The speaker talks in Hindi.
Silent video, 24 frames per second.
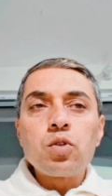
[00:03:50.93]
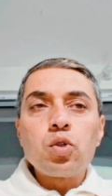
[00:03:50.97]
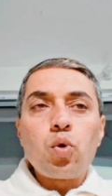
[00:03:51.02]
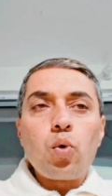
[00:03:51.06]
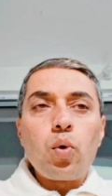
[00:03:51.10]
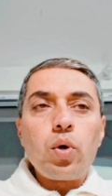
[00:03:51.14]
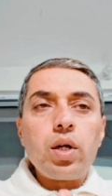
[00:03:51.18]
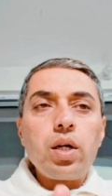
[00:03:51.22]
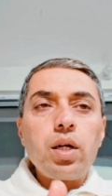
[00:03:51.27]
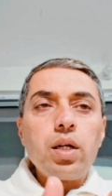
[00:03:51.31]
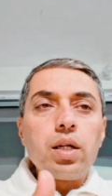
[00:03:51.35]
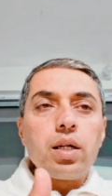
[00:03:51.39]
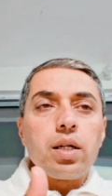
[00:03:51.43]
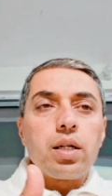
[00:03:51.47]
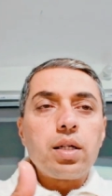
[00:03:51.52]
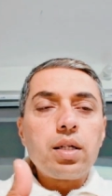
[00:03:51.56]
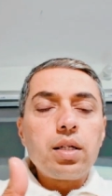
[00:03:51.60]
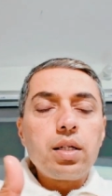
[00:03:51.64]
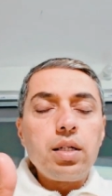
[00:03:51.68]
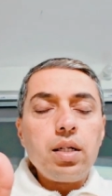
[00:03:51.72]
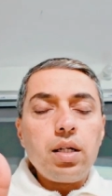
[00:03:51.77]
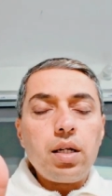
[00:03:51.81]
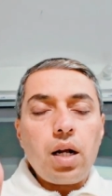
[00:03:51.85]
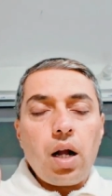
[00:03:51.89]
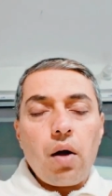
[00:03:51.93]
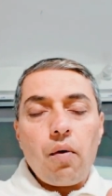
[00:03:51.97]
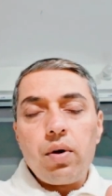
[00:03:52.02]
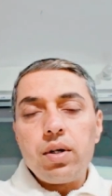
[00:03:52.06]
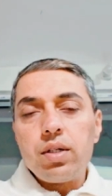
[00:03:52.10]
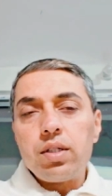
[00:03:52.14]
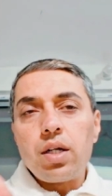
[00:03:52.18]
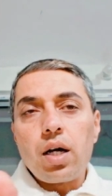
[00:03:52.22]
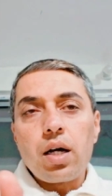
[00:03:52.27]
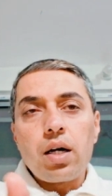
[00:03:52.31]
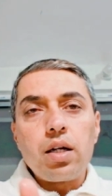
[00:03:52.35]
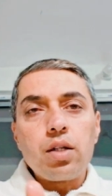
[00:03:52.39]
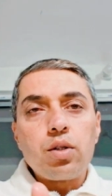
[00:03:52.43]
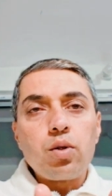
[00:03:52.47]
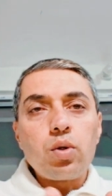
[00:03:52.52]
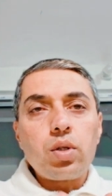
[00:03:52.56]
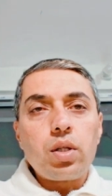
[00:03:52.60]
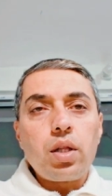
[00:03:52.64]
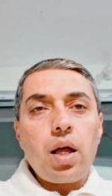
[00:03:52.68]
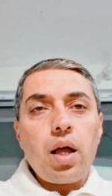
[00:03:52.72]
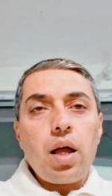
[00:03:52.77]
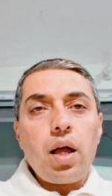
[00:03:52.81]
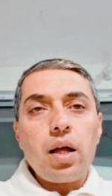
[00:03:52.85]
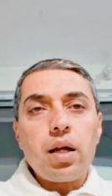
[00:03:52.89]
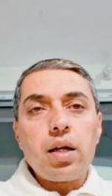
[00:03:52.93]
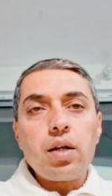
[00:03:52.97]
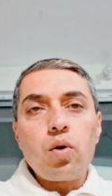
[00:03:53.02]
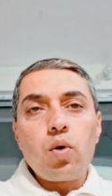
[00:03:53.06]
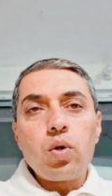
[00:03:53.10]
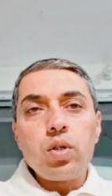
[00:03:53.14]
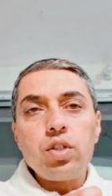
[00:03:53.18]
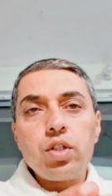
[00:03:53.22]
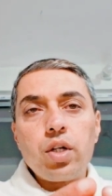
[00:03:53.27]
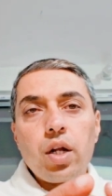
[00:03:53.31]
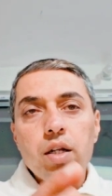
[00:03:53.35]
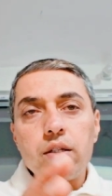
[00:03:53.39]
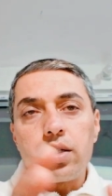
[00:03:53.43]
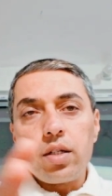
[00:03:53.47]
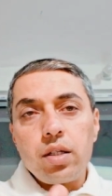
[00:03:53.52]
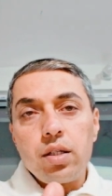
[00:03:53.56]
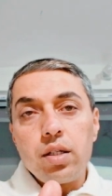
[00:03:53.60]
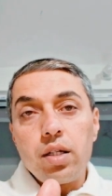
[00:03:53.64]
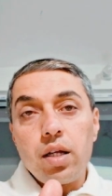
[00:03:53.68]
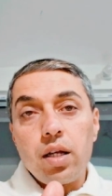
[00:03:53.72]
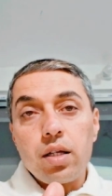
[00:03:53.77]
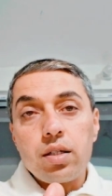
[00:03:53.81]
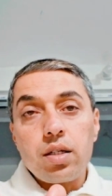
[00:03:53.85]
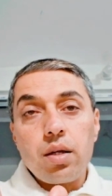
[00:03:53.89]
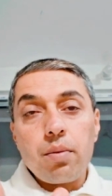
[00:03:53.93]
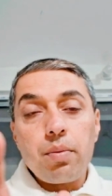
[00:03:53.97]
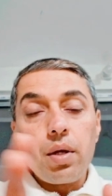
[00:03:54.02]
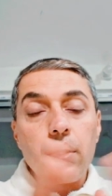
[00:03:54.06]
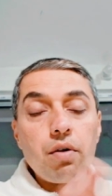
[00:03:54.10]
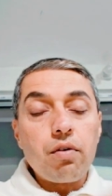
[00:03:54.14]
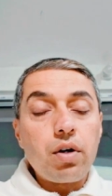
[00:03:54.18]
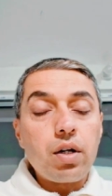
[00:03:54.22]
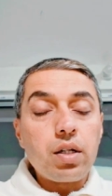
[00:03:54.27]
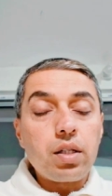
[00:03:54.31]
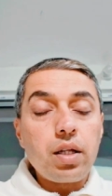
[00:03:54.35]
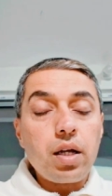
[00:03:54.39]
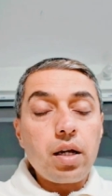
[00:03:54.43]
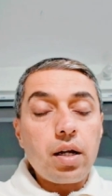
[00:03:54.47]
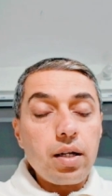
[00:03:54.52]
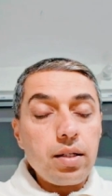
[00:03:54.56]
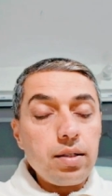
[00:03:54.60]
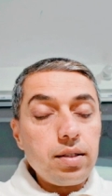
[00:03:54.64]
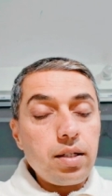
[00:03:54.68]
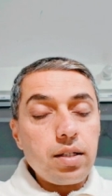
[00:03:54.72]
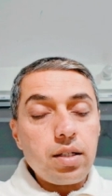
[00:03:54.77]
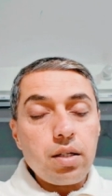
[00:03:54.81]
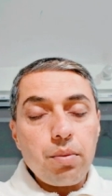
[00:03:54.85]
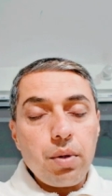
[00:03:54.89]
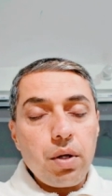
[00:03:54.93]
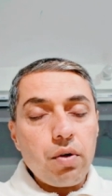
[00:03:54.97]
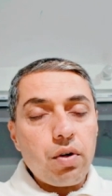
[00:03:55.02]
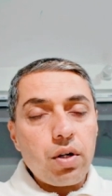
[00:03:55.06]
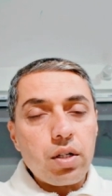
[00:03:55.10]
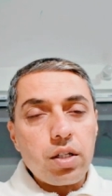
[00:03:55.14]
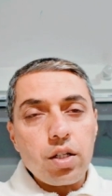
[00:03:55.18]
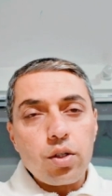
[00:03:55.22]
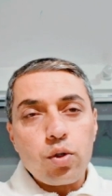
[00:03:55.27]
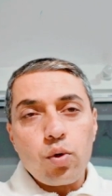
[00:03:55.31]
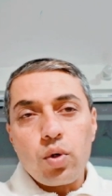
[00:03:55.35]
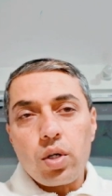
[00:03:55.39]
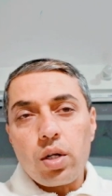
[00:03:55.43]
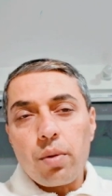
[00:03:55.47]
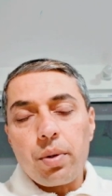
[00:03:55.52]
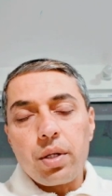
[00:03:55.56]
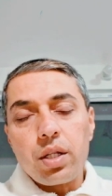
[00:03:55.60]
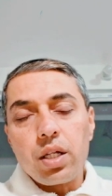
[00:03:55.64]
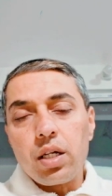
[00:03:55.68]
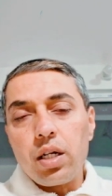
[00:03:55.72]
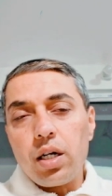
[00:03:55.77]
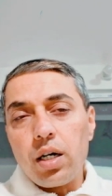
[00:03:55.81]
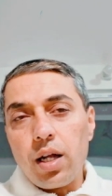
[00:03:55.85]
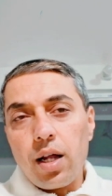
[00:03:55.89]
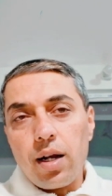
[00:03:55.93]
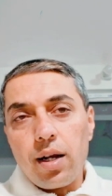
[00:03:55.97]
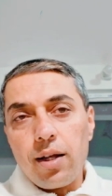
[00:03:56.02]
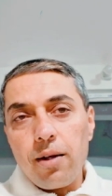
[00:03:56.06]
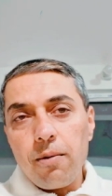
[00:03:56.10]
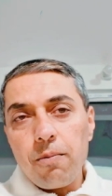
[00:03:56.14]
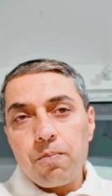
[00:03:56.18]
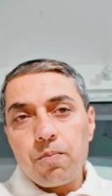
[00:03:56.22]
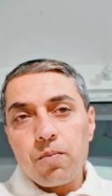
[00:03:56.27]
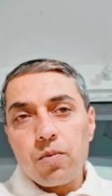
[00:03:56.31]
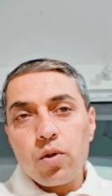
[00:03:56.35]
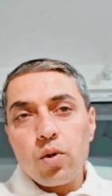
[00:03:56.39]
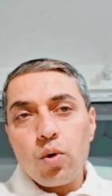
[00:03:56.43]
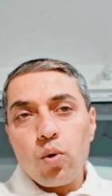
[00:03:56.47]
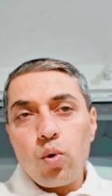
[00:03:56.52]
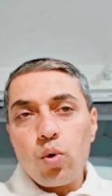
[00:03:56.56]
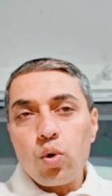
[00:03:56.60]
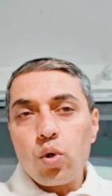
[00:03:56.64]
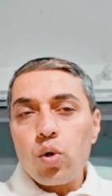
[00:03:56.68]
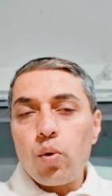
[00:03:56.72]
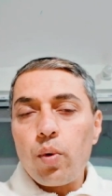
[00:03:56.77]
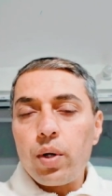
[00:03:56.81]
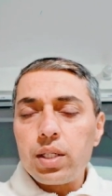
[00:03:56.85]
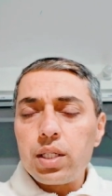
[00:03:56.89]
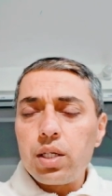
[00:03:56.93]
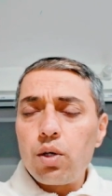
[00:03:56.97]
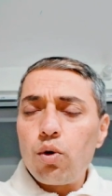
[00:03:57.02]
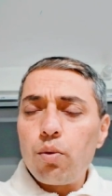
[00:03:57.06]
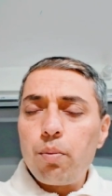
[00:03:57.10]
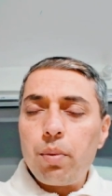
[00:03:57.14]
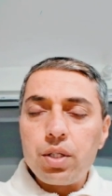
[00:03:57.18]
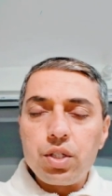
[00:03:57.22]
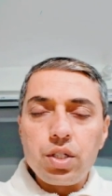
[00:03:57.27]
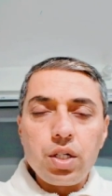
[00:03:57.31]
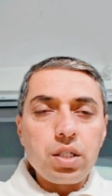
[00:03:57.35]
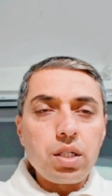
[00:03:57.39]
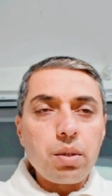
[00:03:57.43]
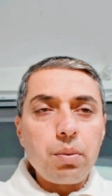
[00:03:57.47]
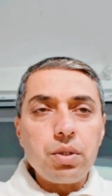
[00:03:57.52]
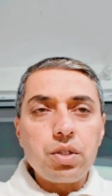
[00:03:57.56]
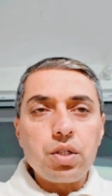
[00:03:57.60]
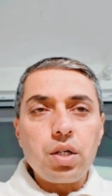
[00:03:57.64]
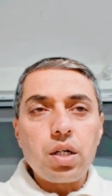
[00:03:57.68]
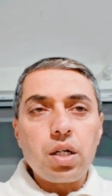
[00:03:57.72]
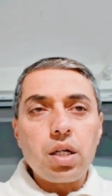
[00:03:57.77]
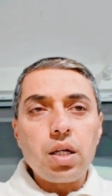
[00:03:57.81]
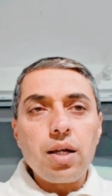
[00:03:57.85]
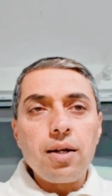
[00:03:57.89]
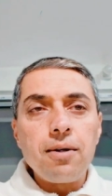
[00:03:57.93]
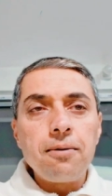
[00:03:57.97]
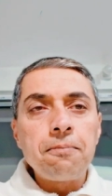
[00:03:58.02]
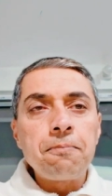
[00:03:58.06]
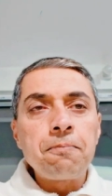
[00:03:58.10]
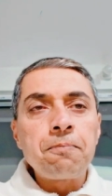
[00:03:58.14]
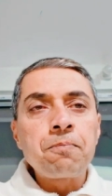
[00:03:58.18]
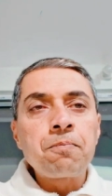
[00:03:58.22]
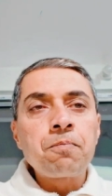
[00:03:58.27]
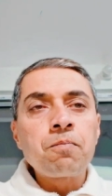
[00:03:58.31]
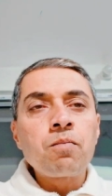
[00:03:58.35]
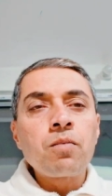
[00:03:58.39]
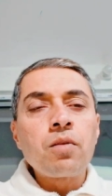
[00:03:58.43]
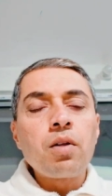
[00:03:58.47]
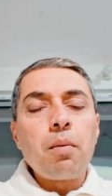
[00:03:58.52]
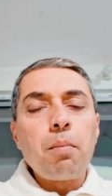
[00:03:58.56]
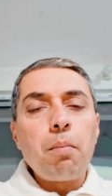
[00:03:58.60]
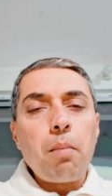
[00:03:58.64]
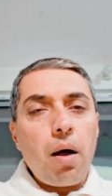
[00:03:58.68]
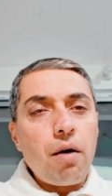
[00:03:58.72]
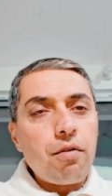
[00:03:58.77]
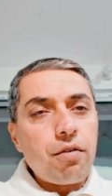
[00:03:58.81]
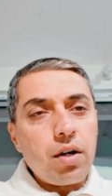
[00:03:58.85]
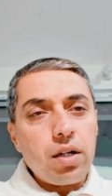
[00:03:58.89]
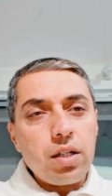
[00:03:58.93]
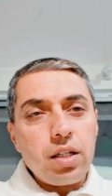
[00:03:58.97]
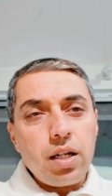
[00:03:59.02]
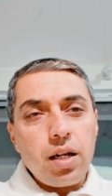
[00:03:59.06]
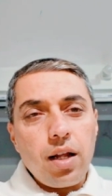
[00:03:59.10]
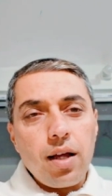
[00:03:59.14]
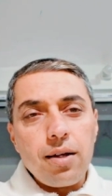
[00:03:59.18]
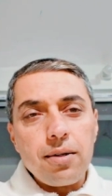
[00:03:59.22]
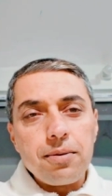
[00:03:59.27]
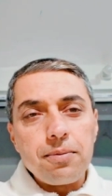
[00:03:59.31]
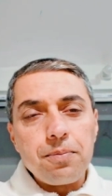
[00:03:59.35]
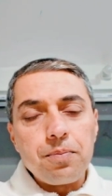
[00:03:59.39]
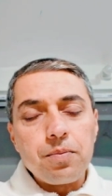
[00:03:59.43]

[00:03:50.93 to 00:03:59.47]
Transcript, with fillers: कोई रावण जागृत होता है कोई जरासंधि ऐसा बिहेव करता है कंस ऐसा बिहेव करता है तो उनके प्रति घृणा नहीं उनको वैसे ही वो बच्चा समझ करके माफ़ कर देना